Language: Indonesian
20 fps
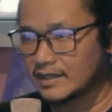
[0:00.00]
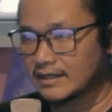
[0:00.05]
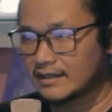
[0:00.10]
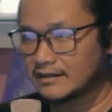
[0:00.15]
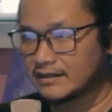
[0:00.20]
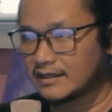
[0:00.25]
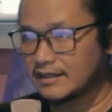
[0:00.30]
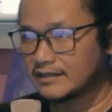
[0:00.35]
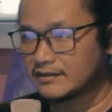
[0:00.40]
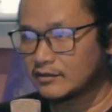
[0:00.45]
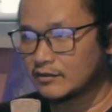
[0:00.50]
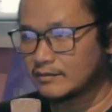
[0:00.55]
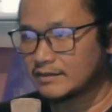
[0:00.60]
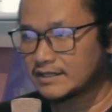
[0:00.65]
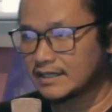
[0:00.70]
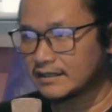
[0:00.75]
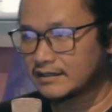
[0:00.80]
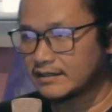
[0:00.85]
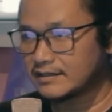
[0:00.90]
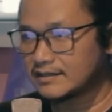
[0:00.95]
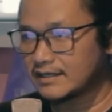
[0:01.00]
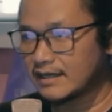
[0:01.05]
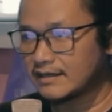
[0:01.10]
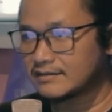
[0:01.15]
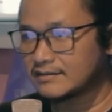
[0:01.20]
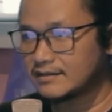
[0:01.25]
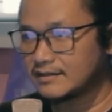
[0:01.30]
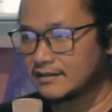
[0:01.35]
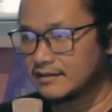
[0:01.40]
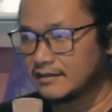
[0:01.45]
Ketika di rumah sakit,
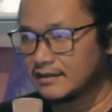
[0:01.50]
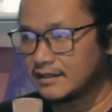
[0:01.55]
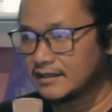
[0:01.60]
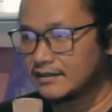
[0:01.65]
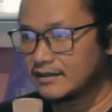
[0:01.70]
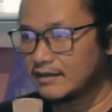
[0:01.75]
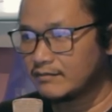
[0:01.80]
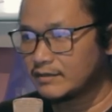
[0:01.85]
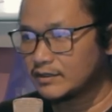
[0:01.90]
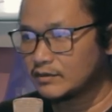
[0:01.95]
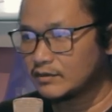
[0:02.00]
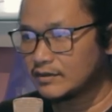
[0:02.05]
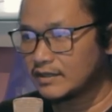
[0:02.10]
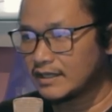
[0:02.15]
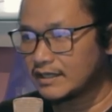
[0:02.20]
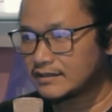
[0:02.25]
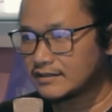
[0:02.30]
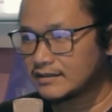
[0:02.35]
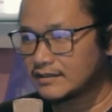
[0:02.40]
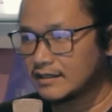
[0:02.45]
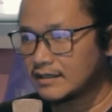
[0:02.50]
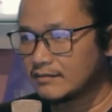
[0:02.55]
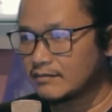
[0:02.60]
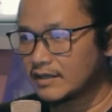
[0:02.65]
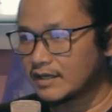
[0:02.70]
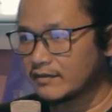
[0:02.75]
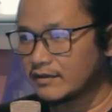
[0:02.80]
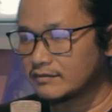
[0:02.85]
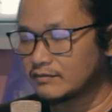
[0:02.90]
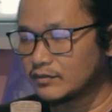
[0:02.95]
saksi yang bertugas
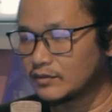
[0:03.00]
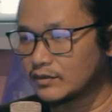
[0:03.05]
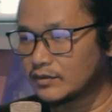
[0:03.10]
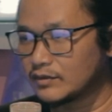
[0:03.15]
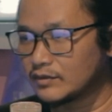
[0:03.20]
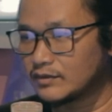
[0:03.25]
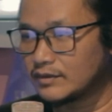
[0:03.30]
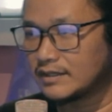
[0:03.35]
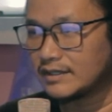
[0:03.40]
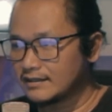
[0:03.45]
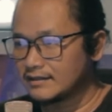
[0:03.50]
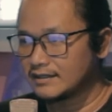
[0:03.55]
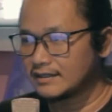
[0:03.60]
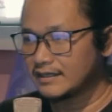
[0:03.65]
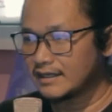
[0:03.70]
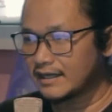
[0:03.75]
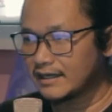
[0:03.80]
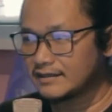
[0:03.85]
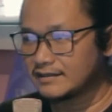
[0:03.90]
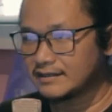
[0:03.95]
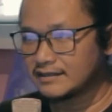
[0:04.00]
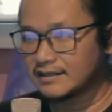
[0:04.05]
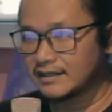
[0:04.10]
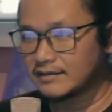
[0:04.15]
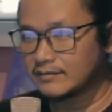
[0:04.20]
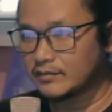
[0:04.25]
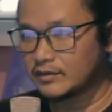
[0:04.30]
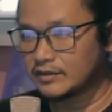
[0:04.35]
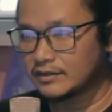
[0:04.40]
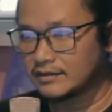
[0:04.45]
merawat burung, dia
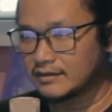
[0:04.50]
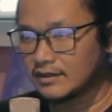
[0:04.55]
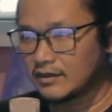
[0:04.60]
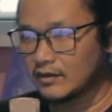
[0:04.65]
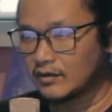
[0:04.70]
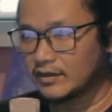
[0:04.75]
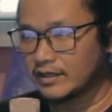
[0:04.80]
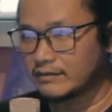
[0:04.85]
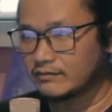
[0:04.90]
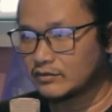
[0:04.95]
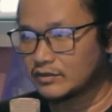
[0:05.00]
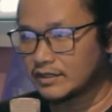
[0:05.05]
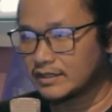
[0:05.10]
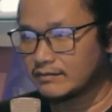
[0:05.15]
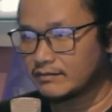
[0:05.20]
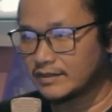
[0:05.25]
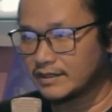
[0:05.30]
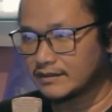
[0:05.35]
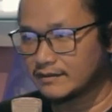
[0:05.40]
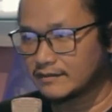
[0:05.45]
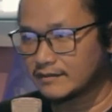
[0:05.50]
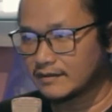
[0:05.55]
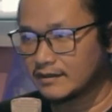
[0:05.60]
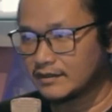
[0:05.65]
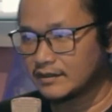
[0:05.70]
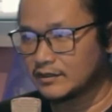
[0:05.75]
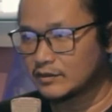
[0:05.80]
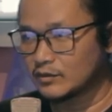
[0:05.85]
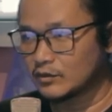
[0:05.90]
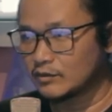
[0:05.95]
ditelepon oleh muslimin,
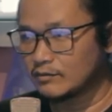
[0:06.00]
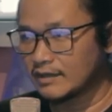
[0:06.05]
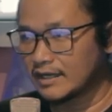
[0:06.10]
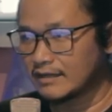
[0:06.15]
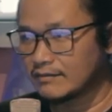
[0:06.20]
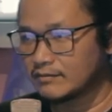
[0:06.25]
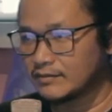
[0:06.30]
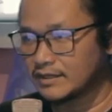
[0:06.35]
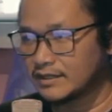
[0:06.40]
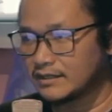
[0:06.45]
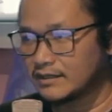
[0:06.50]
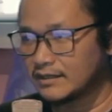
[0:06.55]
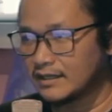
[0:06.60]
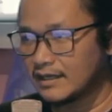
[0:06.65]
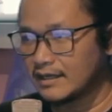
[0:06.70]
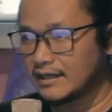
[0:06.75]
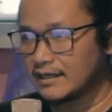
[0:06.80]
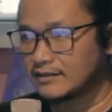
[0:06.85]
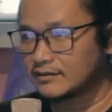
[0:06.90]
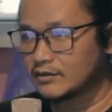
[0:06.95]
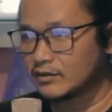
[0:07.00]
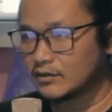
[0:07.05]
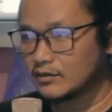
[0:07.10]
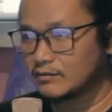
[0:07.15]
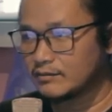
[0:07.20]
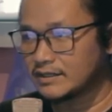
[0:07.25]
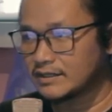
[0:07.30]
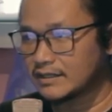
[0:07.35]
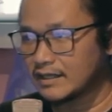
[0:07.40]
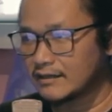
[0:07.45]
disuruh mengambil atau
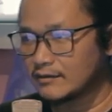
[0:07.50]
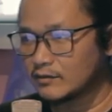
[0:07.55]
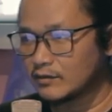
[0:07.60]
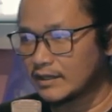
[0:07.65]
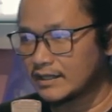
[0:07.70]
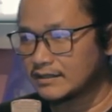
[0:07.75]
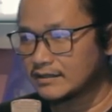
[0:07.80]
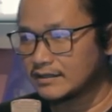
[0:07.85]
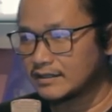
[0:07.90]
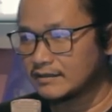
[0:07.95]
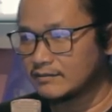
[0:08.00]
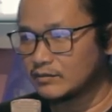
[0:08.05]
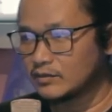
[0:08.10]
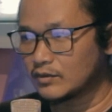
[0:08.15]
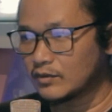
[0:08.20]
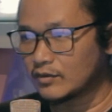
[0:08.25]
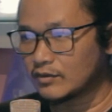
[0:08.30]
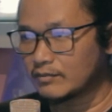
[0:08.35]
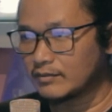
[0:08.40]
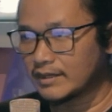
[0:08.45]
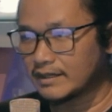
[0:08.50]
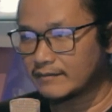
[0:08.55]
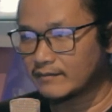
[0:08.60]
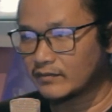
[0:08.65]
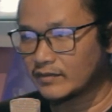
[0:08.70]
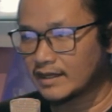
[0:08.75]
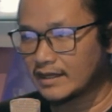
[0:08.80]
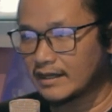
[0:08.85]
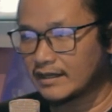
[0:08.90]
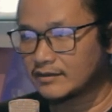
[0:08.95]
minta uang ke ibu korban
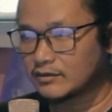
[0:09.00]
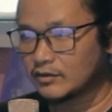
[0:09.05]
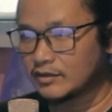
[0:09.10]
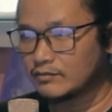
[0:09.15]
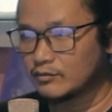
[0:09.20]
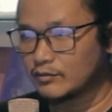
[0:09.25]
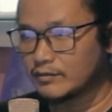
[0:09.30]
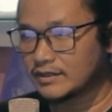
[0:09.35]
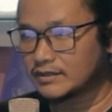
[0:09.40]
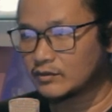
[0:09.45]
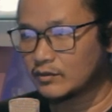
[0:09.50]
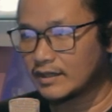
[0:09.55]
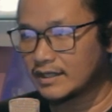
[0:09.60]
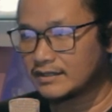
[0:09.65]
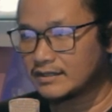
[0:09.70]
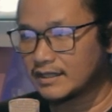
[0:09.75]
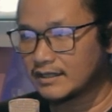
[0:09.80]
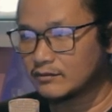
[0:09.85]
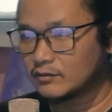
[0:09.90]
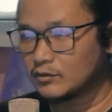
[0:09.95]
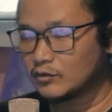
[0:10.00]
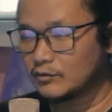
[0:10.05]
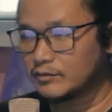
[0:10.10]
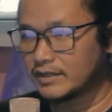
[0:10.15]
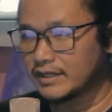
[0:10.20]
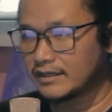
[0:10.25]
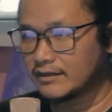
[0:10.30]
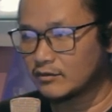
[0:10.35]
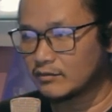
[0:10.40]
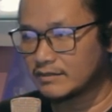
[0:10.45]
atau ibu mertuanya untuk
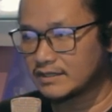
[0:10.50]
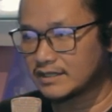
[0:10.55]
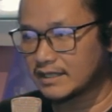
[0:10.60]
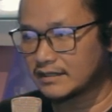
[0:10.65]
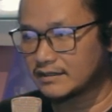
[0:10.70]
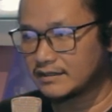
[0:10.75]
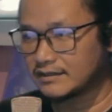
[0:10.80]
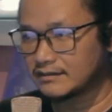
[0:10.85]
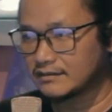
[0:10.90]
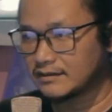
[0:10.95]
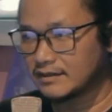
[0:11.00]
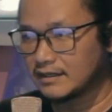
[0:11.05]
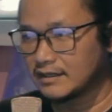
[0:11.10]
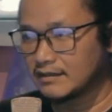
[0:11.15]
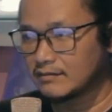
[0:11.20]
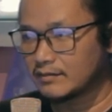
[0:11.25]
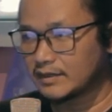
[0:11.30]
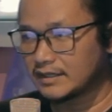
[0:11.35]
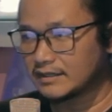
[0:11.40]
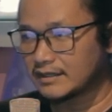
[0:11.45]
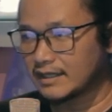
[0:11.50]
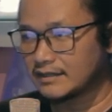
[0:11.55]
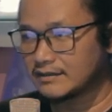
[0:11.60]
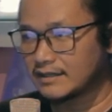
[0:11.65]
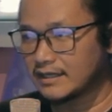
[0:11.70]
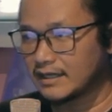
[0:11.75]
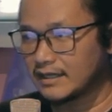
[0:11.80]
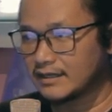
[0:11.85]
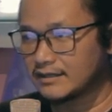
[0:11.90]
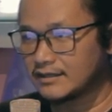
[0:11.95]
biaya rumah sakit.
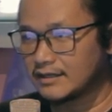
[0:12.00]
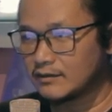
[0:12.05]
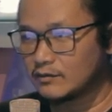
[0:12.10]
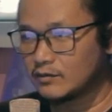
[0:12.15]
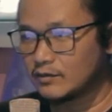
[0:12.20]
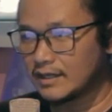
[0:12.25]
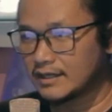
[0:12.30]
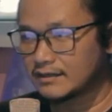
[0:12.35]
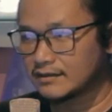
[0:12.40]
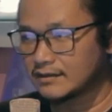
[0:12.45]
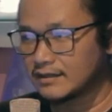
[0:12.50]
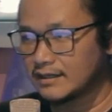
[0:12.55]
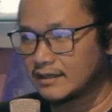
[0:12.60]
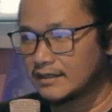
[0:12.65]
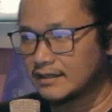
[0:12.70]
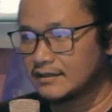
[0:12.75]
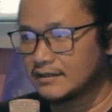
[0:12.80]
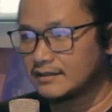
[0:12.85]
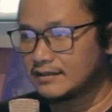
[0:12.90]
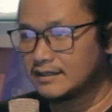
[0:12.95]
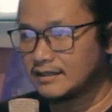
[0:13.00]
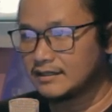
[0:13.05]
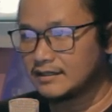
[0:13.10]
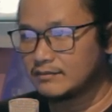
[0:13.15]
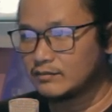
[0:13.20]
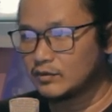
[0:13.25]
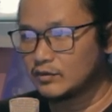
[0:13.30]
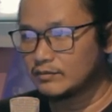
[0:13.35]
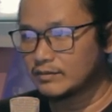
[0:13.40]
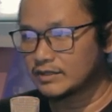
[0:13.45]
Perintahnya ada uang di
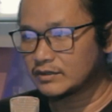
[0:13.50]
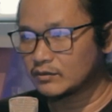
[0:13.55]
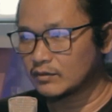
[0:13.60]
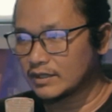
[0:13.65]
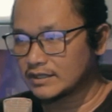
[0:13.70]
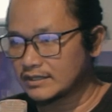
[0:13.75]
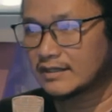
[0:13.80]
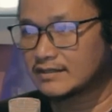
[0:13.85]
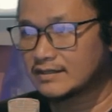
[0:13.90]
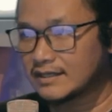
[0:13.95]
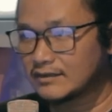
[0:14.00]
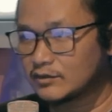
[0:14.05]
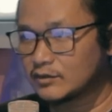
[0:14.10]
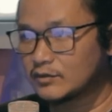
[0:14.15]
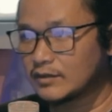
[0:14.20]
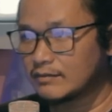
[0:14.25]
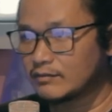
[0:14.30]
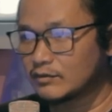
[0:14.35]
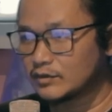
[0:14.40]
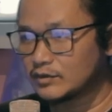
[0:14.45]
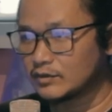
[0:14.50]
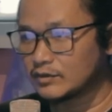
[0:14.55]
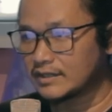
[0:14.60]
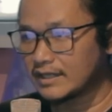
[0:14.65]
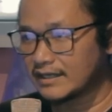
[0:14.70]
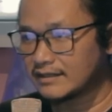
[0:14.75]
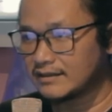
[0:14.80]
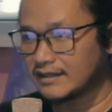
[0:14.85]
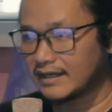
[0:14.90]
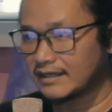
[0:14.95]
ibu mertua 120
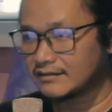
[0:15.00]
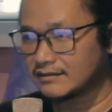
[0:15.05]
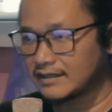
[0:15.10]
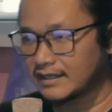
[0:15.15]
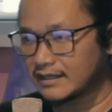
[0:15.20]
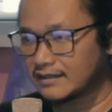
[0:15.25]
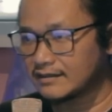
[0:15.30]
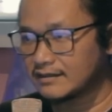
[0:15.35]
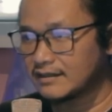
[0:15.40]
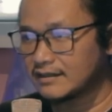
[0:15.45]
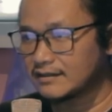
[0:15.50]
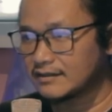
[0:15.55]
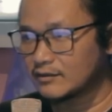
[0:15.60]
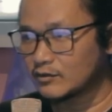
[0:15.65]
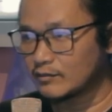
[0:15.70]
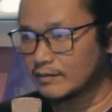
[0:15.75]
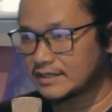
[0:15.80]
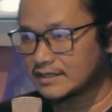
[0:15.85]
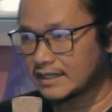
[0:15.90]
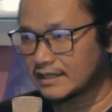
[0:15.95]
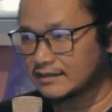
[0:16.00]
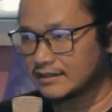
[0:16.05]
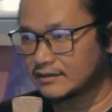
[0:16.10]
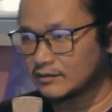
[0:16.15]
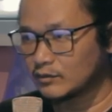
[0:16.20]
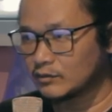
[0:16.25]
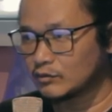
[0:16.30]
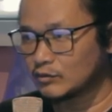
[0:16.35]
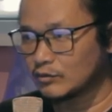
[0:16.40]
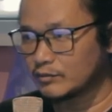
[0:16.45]
juta diantar ke rumah
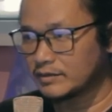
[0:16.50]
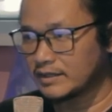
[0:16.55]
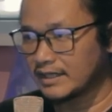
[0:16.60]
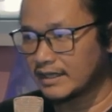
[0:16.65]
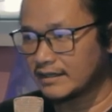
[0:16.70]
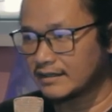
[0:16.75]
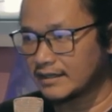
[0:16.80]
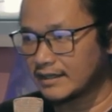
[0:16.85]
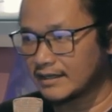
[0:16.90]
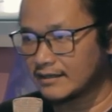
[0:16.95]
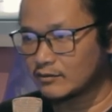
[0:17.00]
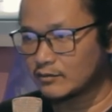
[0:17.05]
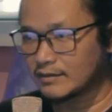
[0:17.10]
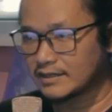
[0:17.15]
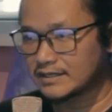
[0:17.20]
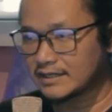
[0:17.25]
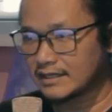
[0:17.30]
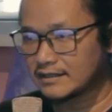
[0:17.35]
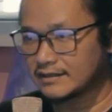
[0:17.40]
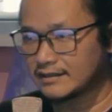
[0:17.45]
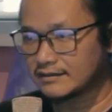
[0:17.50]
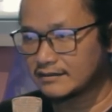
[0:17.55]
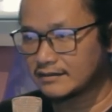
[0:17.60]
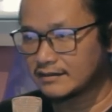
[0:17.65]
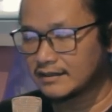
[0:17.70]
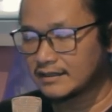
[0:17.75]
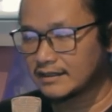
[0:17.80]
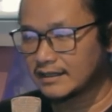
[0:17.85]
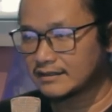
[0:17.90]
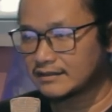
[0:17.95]
sakit untuk biaya rumah
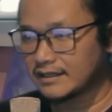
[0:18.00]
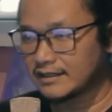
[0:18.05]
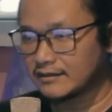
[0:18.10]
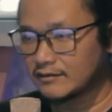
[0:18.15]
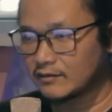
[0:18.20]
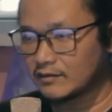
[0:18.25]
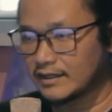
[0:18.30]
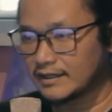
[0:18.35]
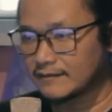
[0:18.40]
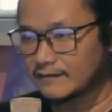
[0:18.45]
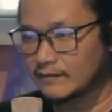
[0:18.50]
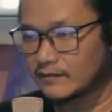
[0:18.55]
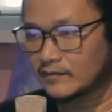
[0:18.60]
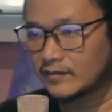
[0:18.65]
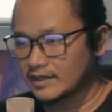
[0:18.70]
sakit, kata Irwan.